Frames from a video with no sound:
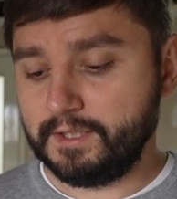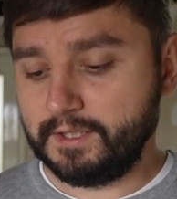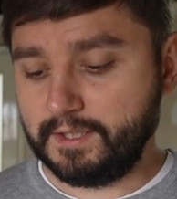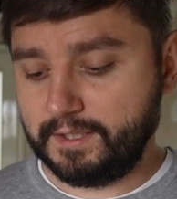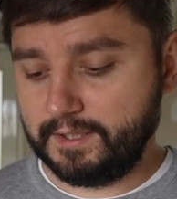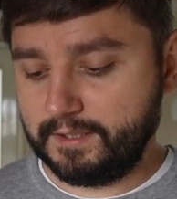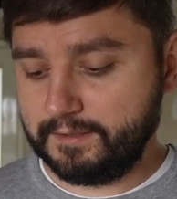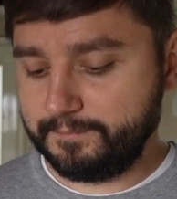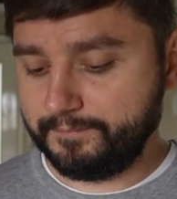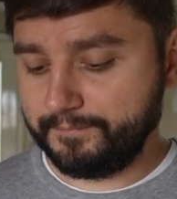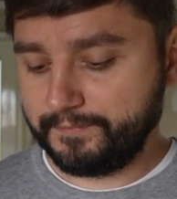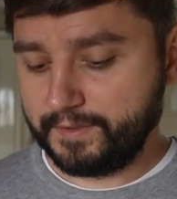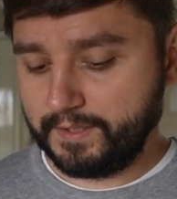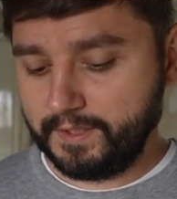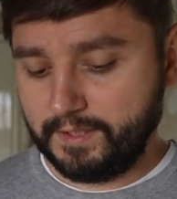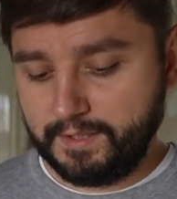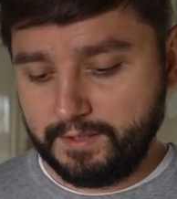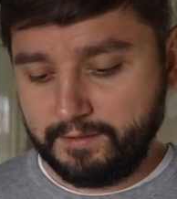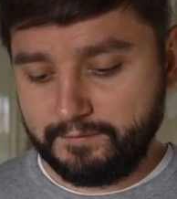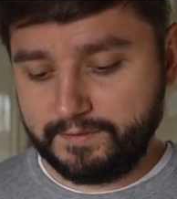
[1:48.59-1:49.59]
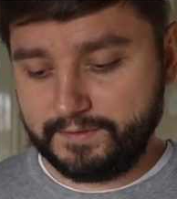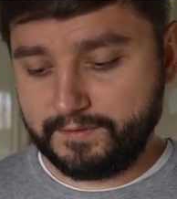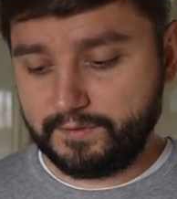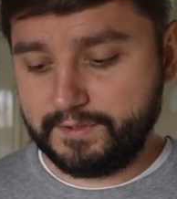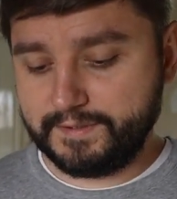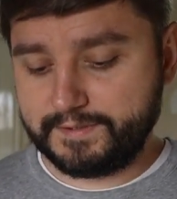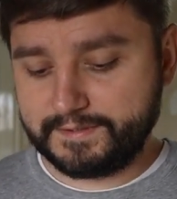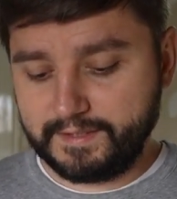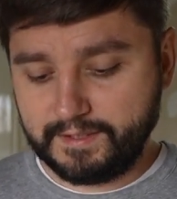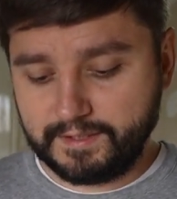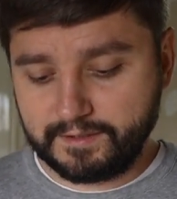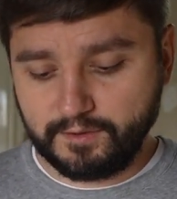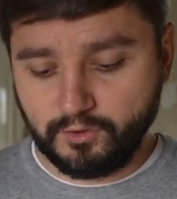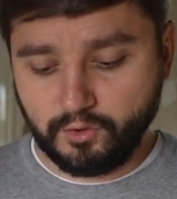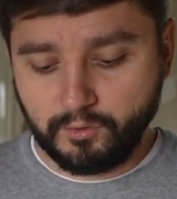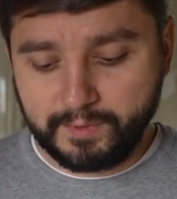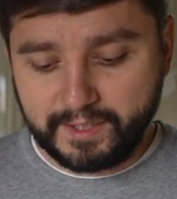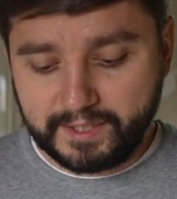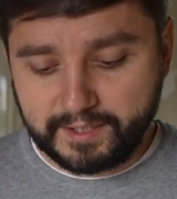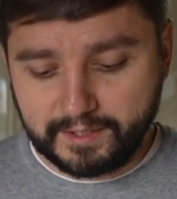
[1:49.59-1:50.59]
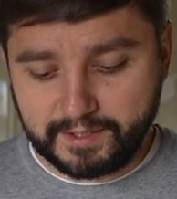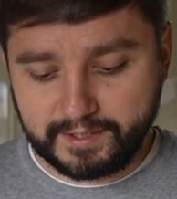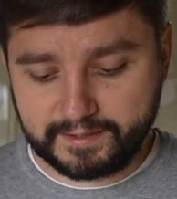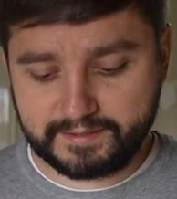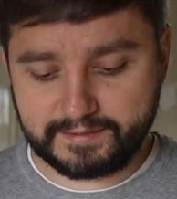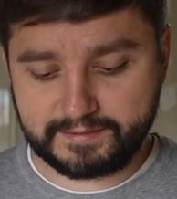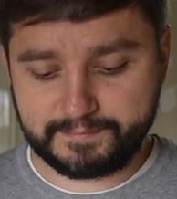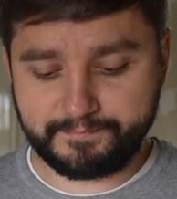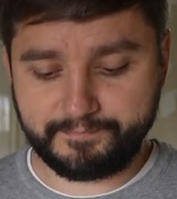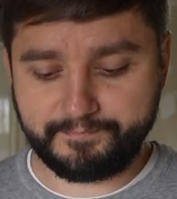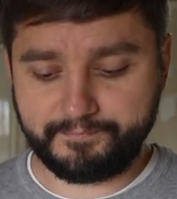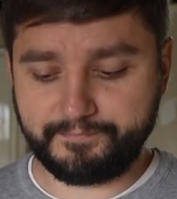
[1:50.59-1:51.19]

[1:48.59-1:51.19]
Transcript: ja, wie soll ich sagen, Nummern hat.